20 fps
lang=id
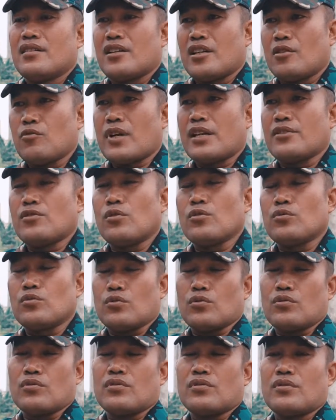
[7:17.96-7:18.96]
Kelurahan
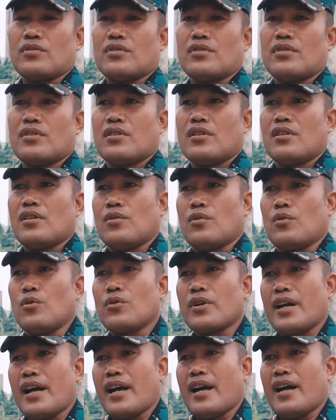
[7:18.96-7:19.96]
Julutung,
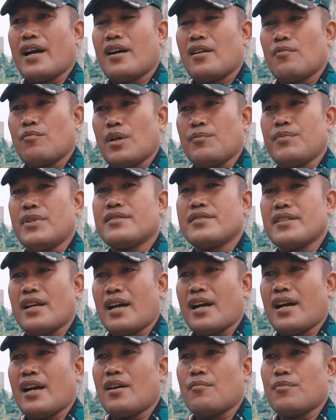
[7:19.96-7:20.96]
Lurah,
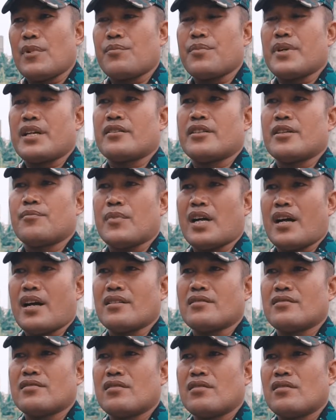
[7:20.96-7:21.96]
Bangkit Mas,